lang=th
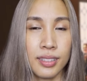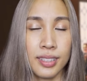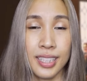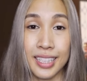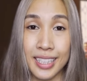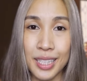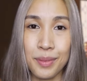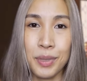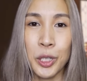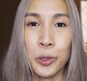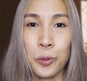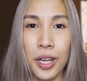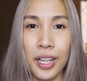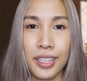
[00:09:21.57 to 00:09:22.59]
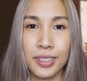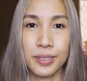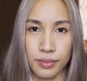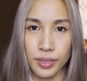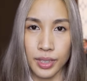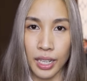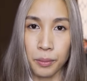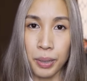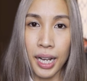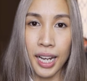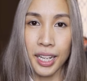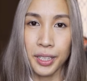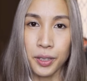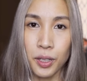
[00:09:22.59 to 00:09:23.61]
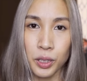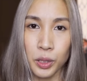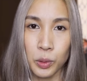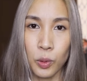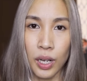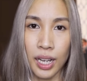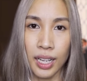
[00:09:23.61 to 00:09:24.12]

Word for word: สิ่งที่ไม่ควรทั้งภายนอกตัว